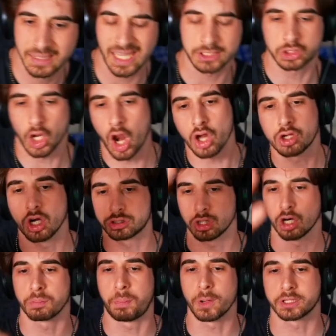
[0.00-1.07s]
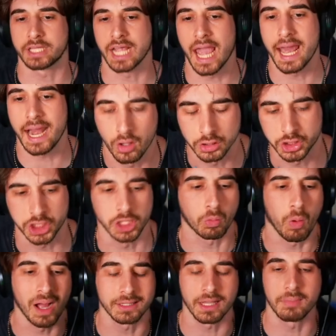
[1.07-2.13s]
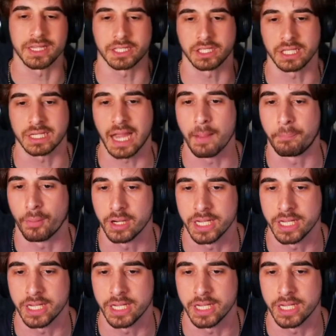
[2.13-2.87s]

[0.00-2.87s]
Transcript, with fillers: Da solo contro il portiere Con 50 metri di campo